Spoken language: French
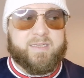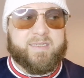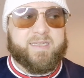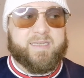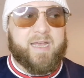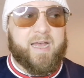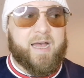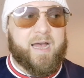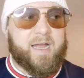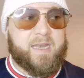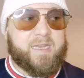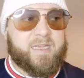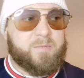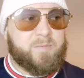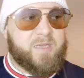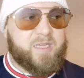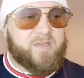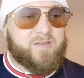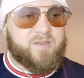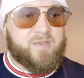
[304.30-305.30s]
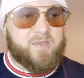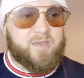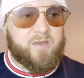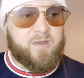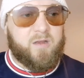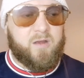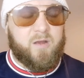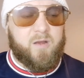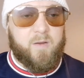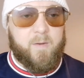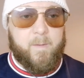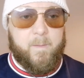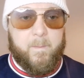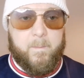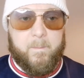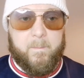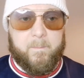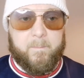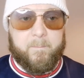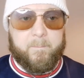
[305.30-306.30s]
ça a limite,
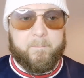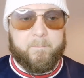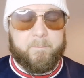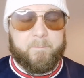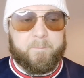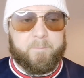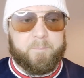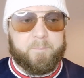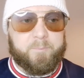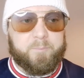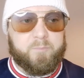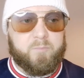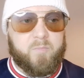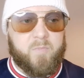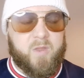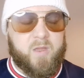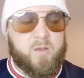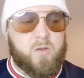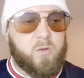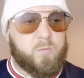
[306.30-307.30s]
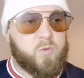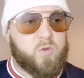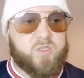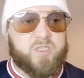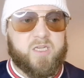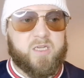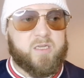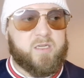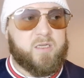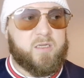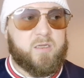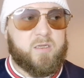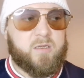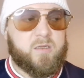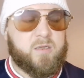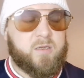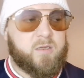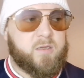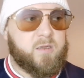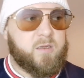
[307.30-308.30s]
euh, comment dire
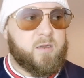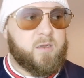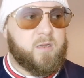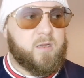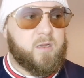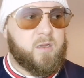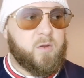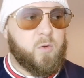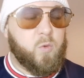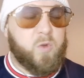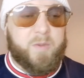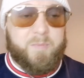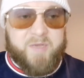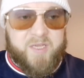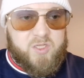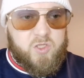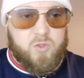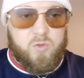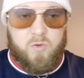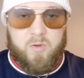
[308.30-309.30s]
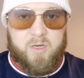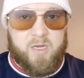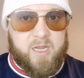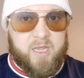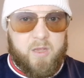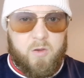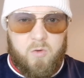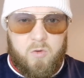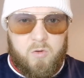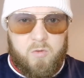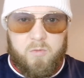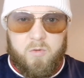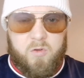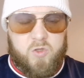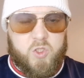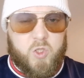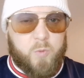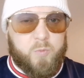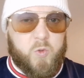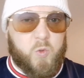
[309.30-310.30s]
Oui, bien sûr,
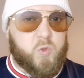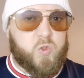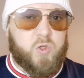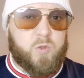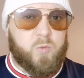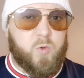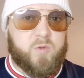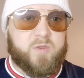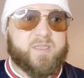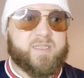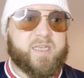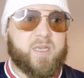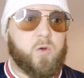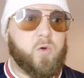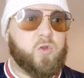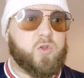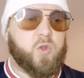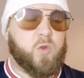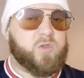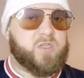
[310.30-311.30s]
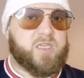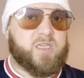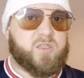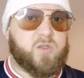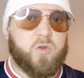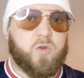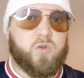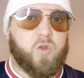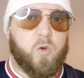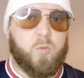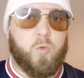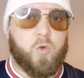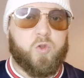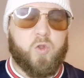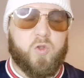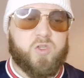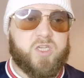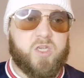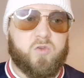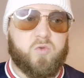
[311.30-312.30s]
Léo, euh, champion du monde, c'est retentissant dans le
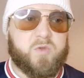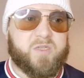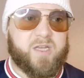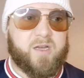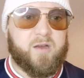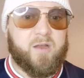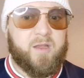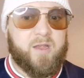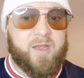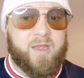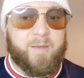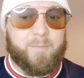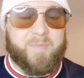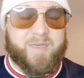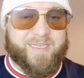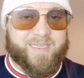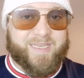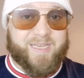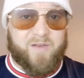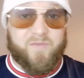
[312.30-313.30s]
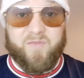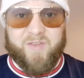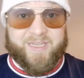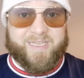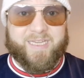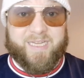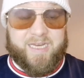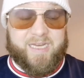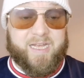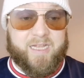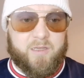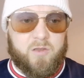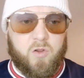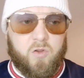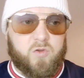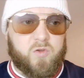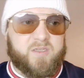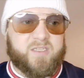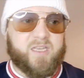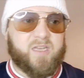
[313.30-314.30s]
monde entier, tout ça. Mais ce qu'a fait Kylian
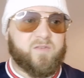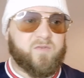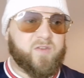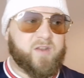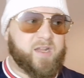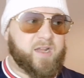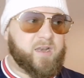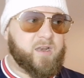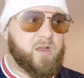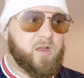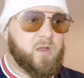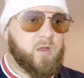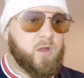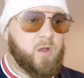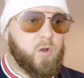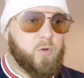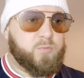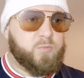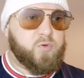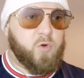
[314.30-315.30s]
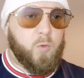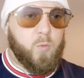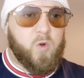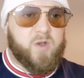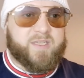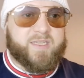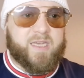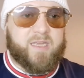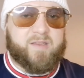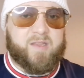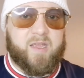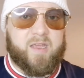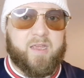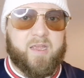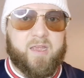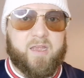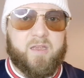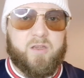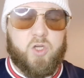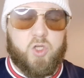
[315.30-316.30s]
lors de cette finale, pour moi,
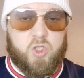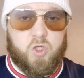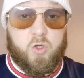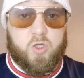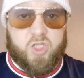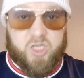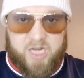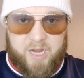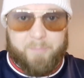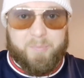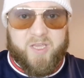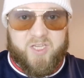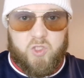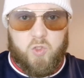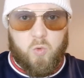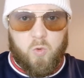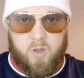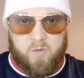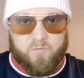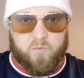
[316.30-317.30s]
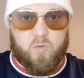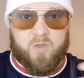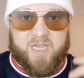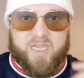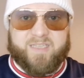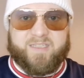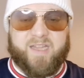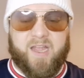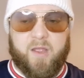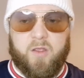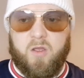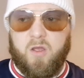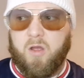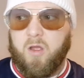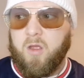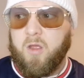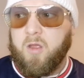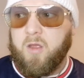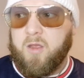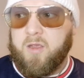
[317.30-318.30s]
c'était, j'ai l'impression, en vue de
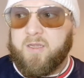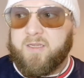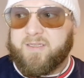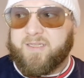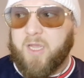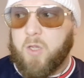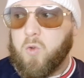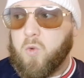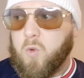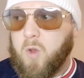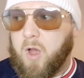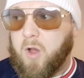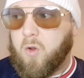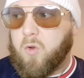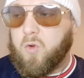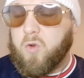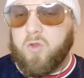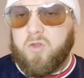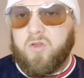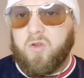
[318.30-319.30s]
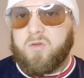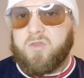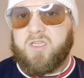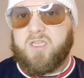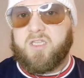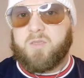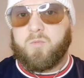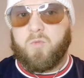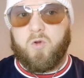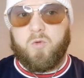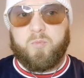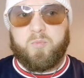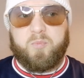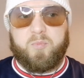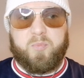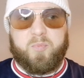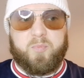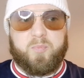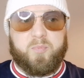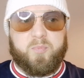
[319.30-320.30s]
l'extérieur, ça a eu un retentissement
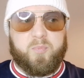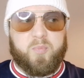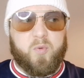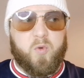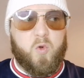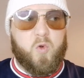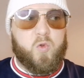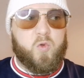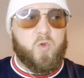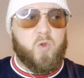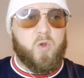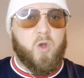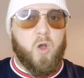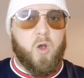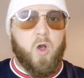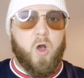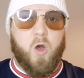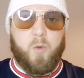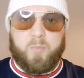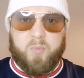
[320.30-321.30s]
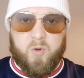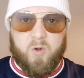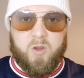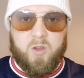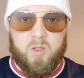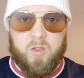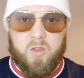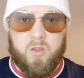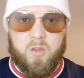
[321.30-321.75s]
plus ample